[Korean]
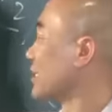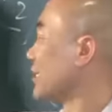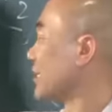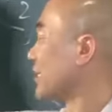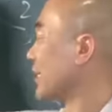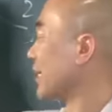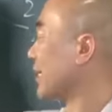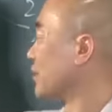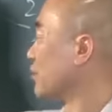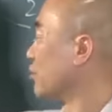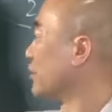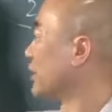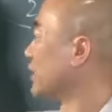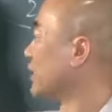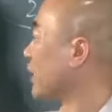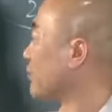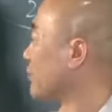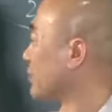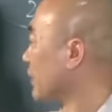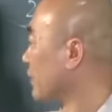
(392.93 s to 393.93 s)
이게 둘이
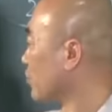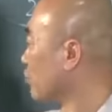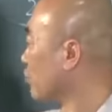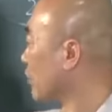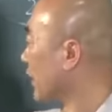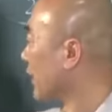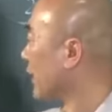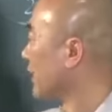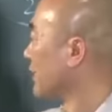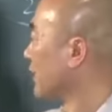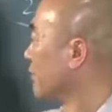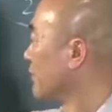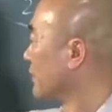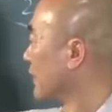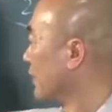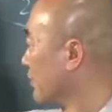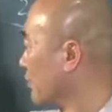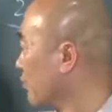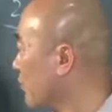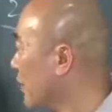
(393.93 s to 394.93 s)
돼본다. 두 개가
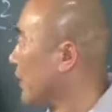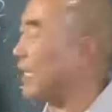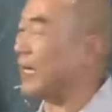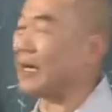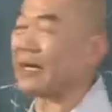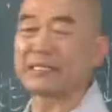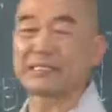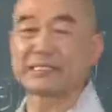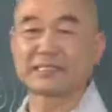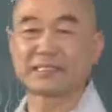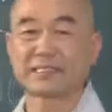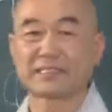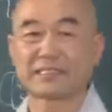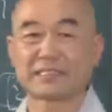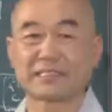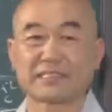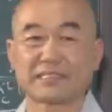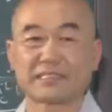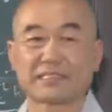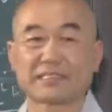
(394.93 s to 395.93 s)
돼본다. 두 개가.
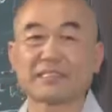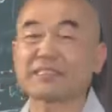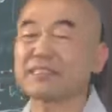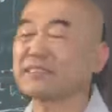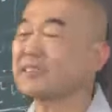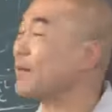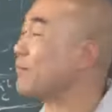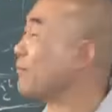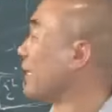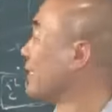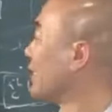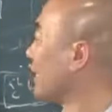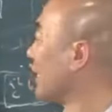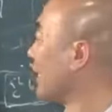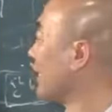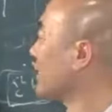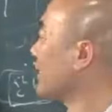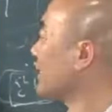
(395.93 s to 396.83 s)
그런데 만약에